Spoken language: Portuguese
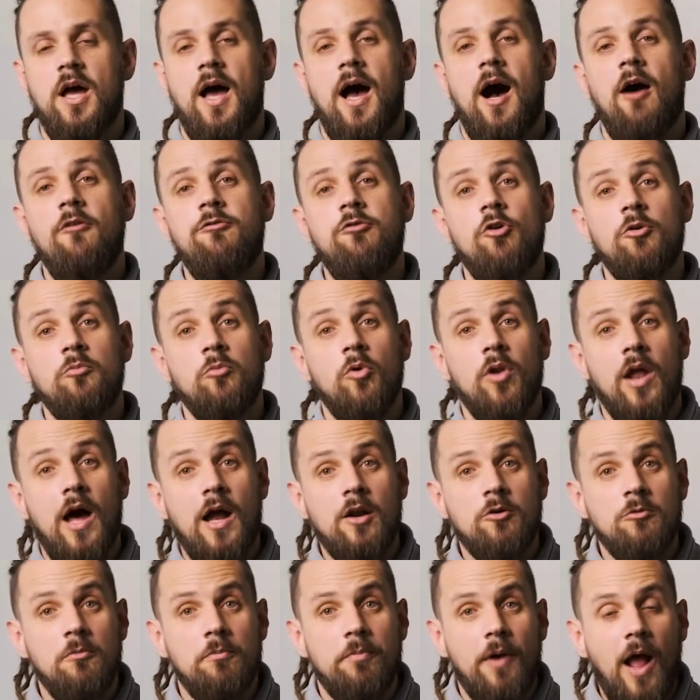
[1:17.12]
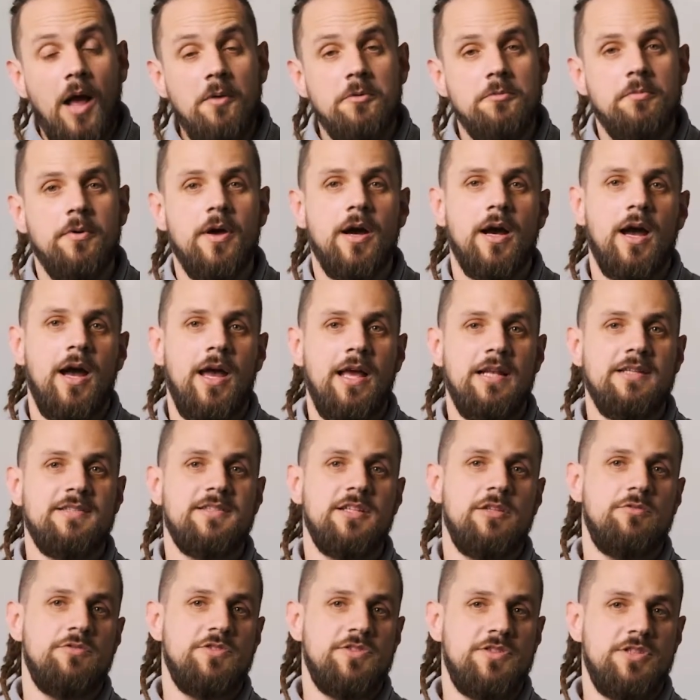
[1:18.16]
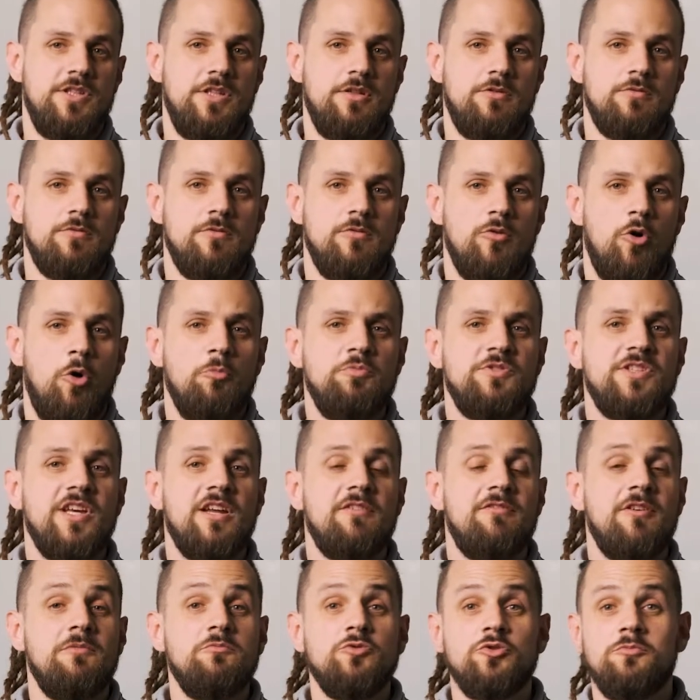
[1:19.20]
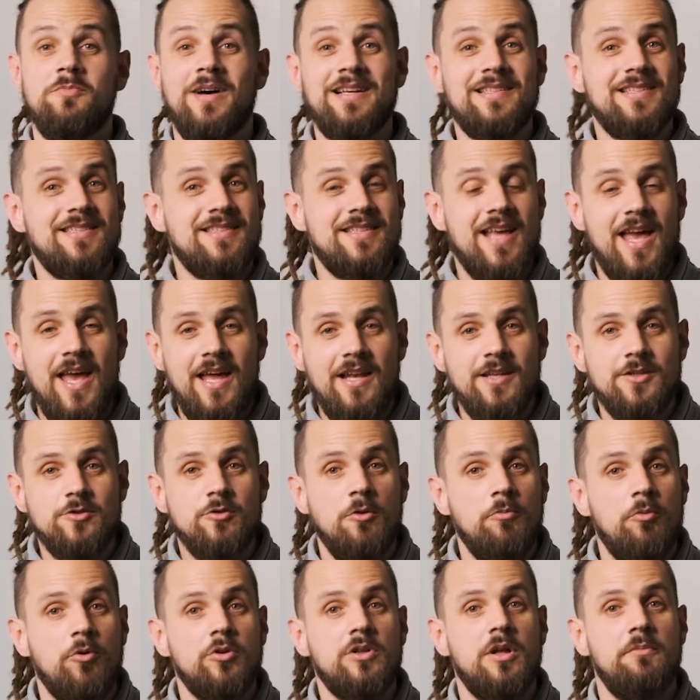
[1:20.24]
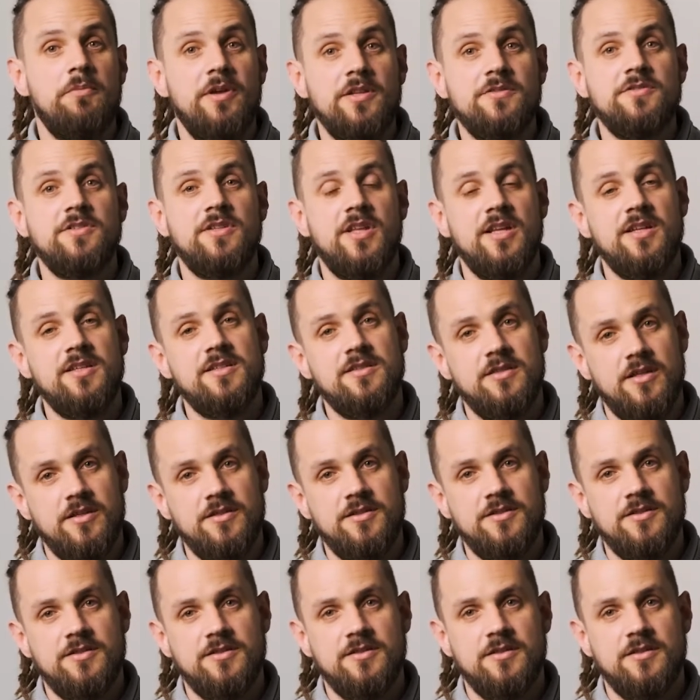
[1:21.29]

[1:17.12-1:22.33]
Ao formular com Prime BHL 105, observamos uma série de comportamentos interessantes.